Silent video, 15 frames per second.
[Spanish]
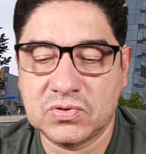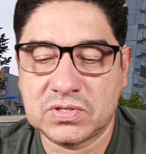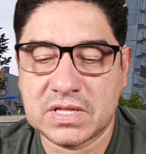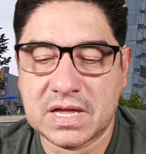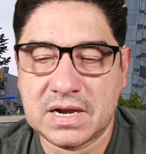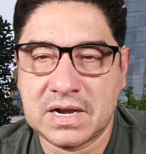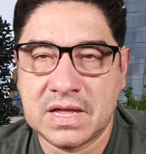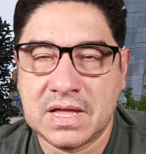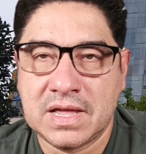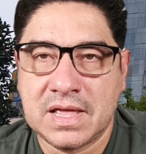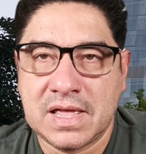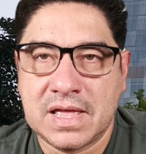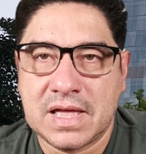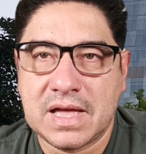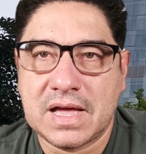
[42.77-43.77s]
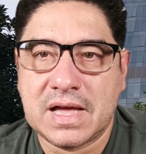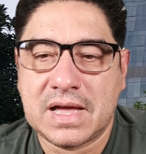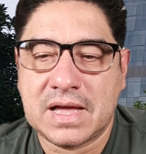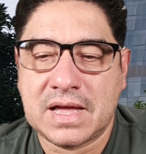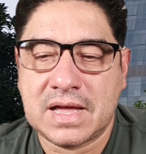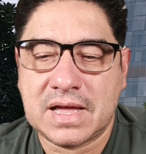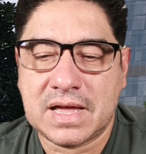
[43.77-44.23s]
están
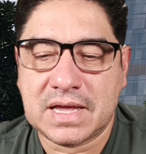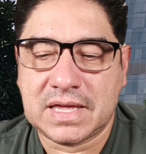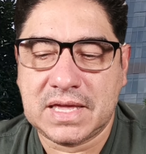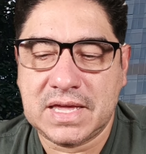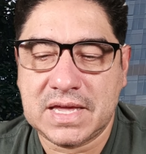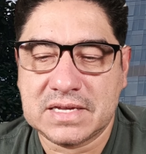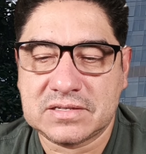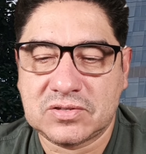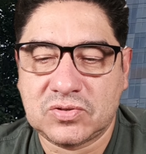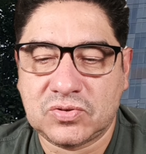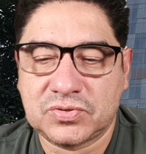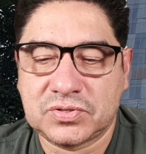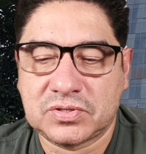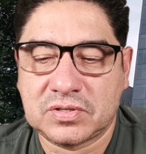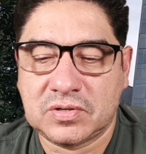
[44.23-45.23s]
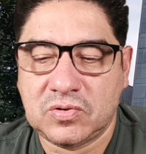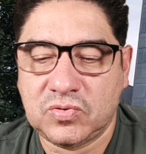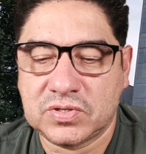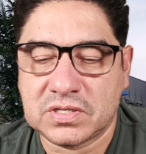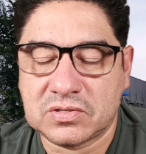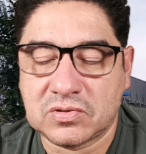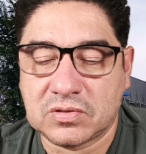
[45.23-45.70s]
ah, aquí estas
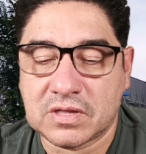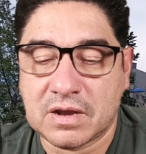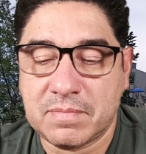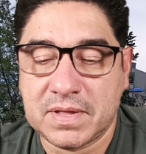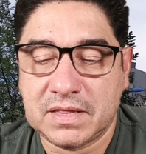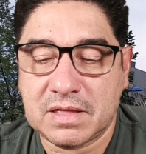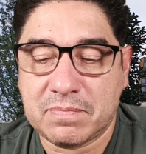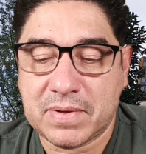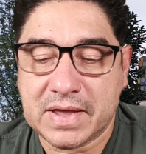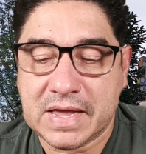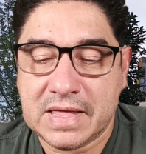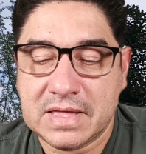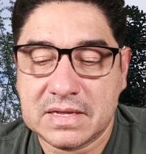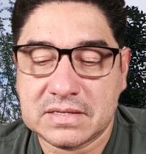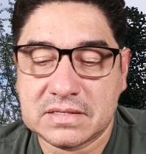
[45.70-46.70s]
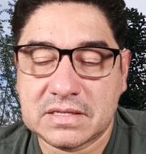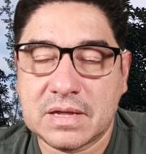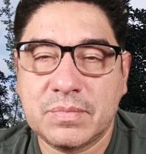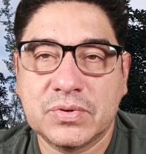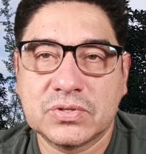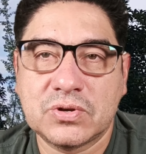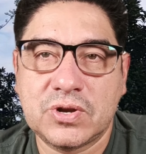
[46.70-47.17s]
luces totalmente apagadas.
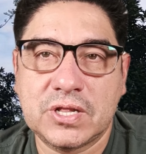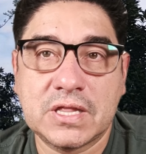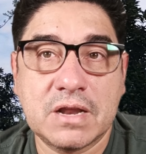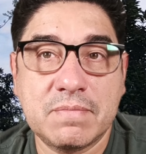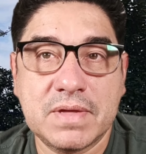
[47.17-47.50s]
Estamos ahorita en